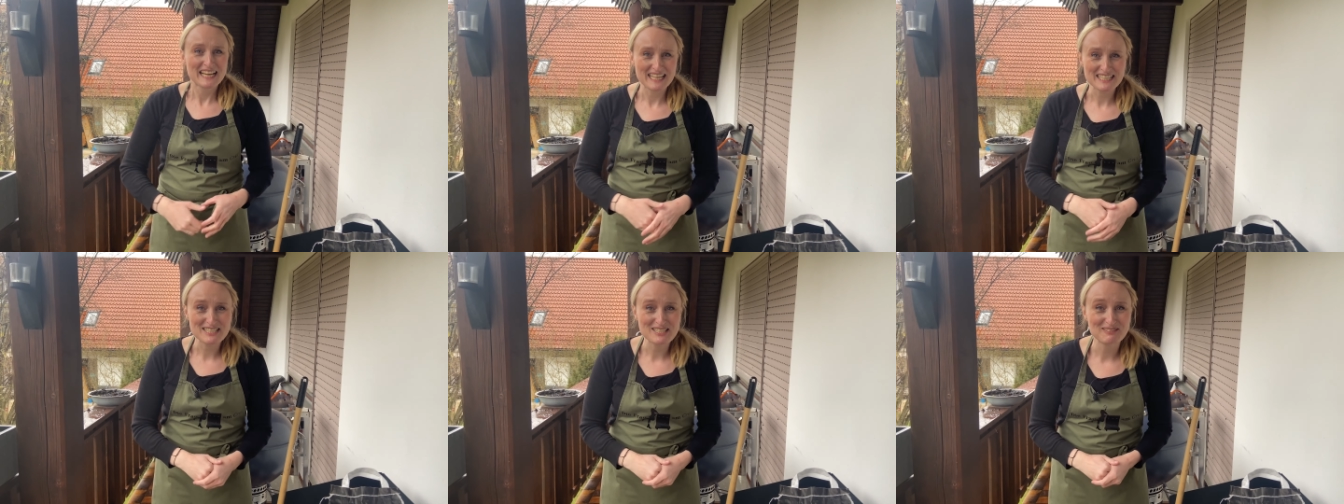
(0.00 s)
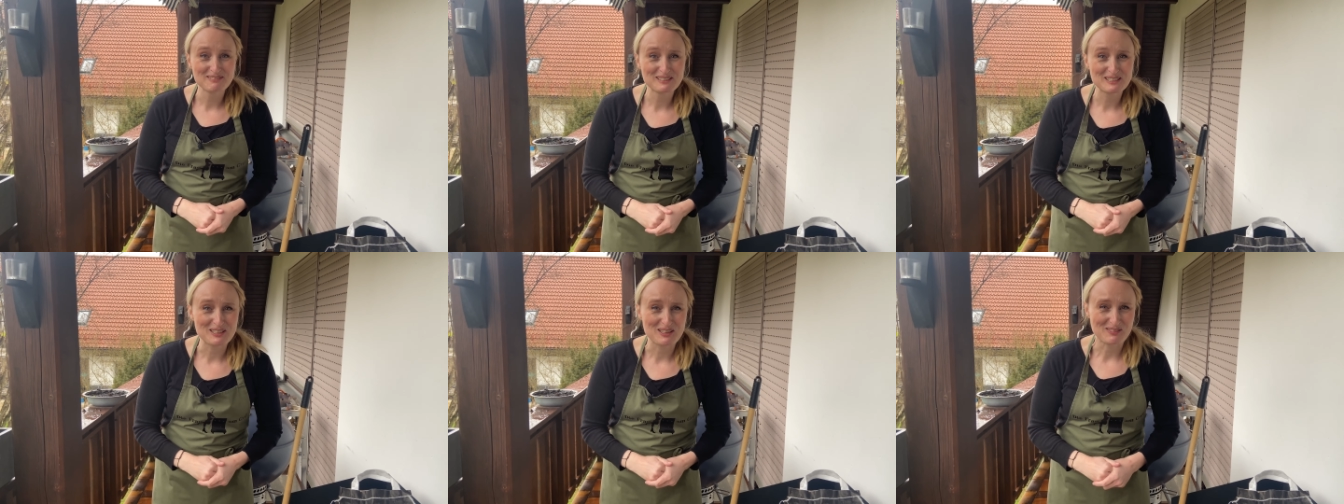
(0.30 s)
Herzlich
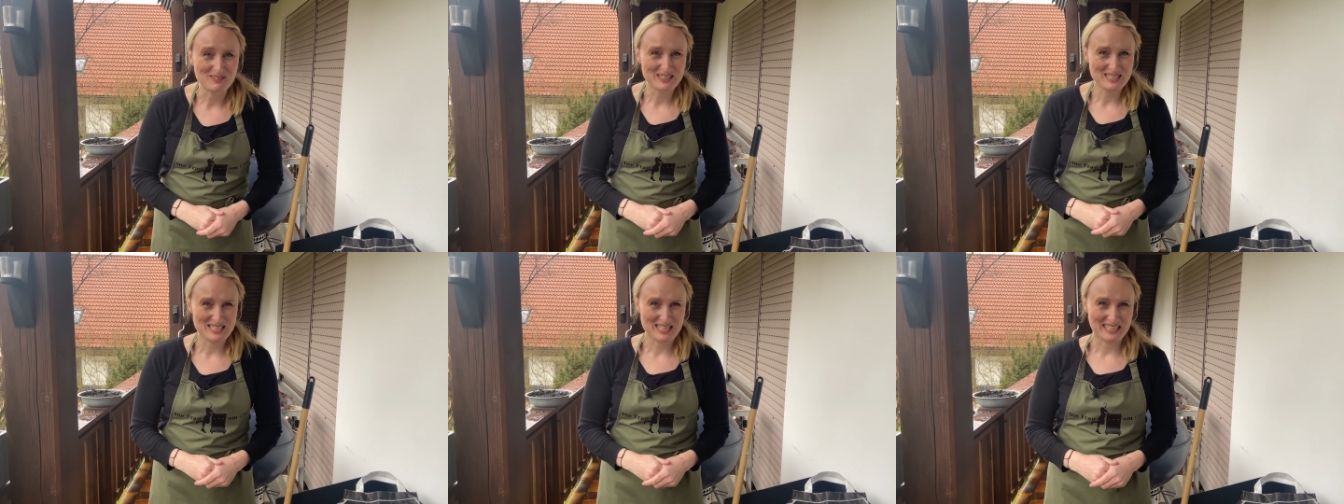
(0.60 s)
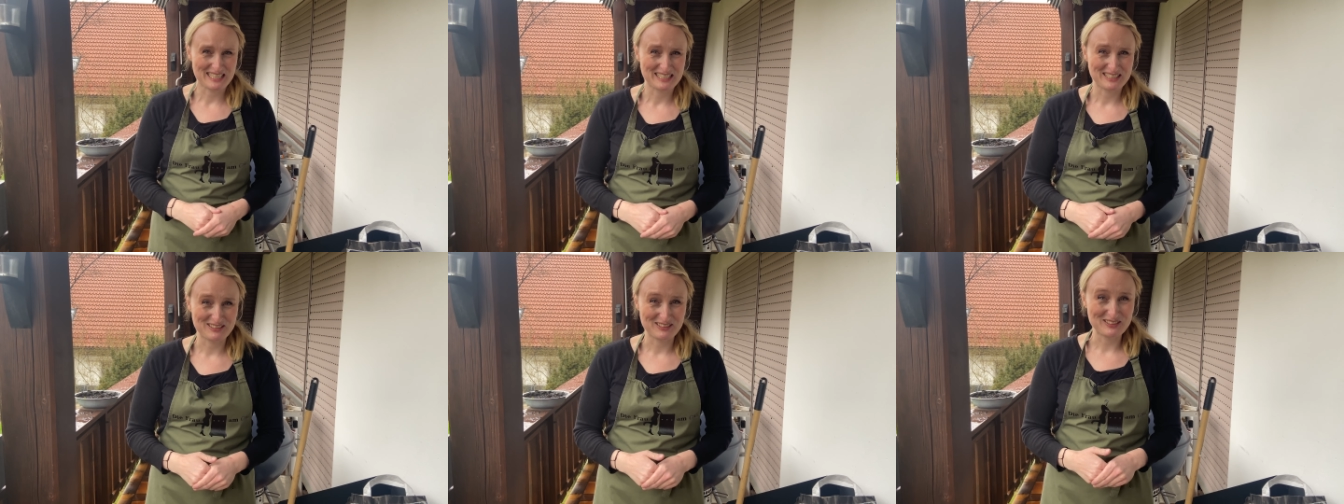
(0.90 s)
willkommen zu
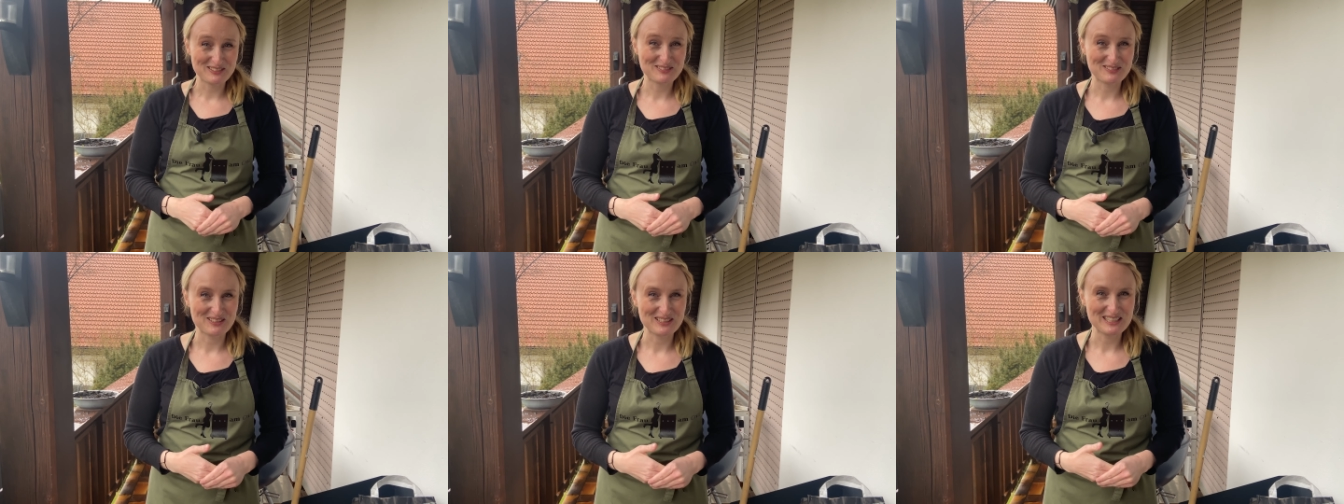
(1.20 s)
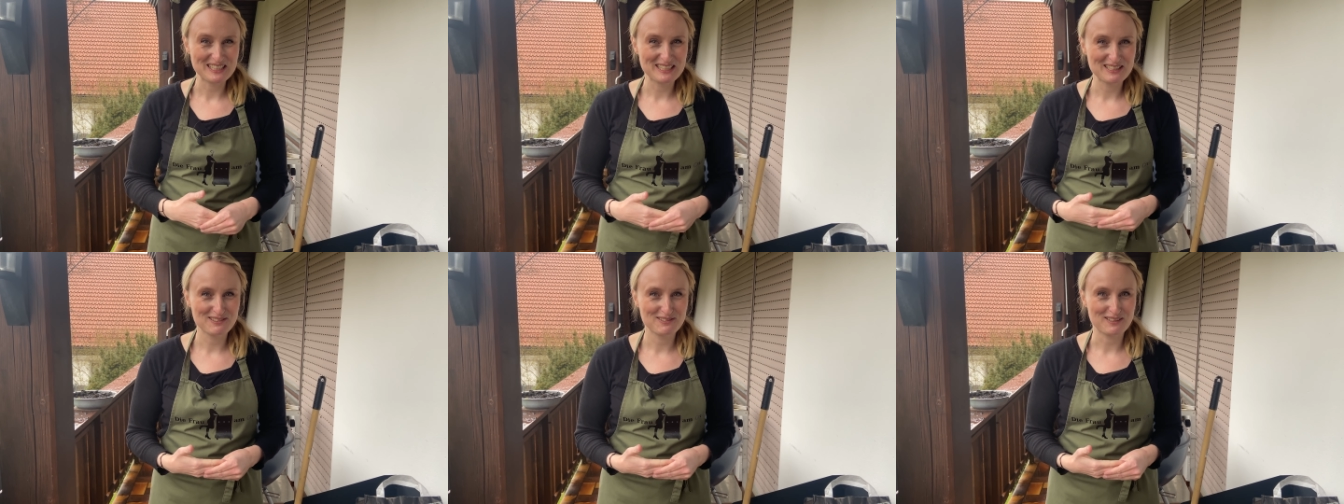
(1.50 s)
einer neuen
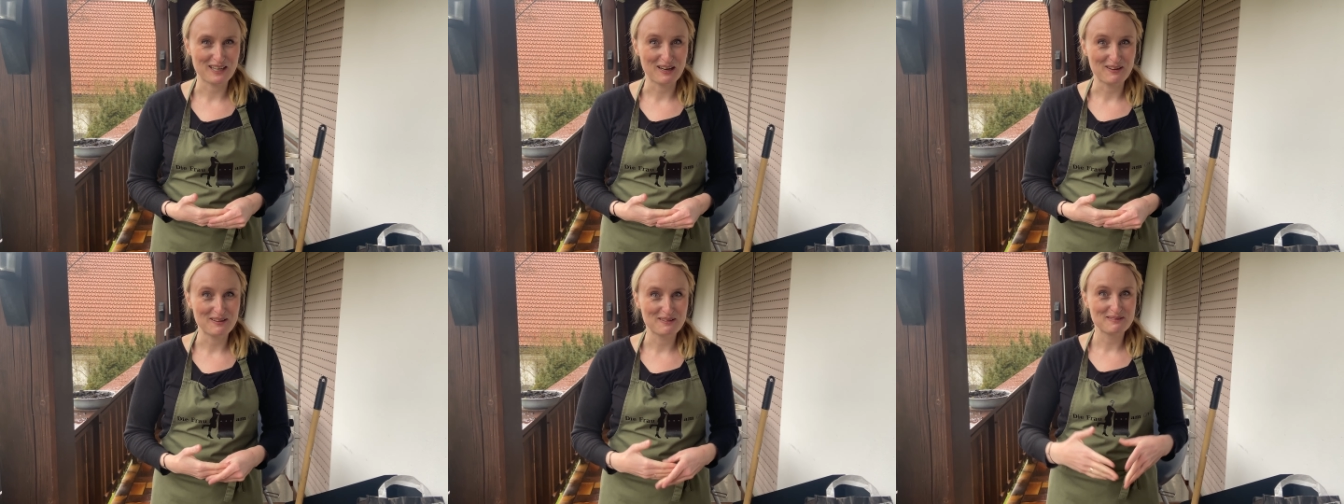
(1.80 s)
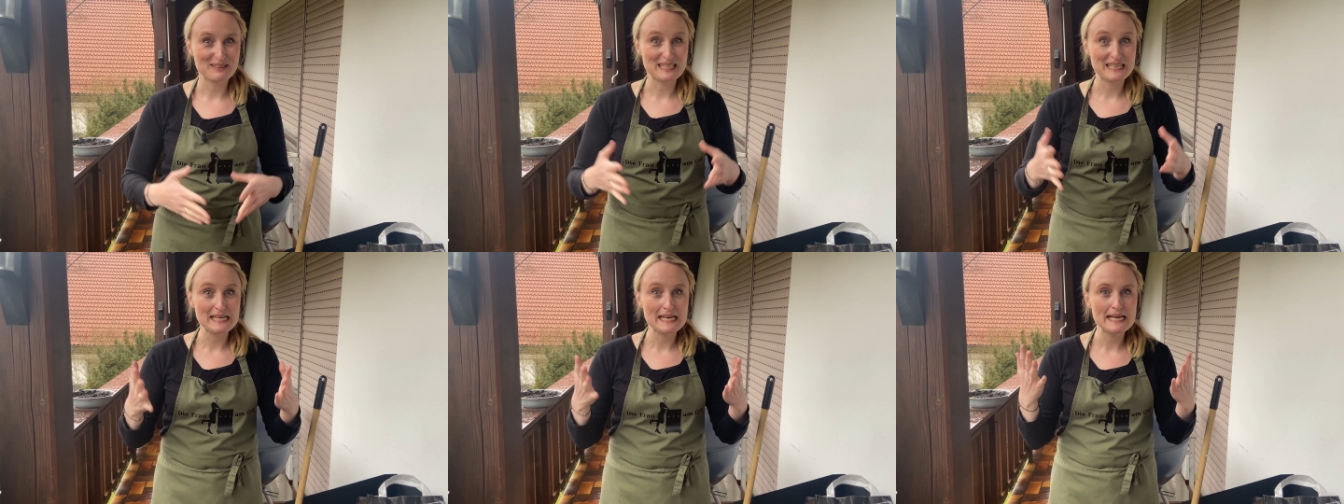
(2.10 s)
Folge Die Frau am Grill.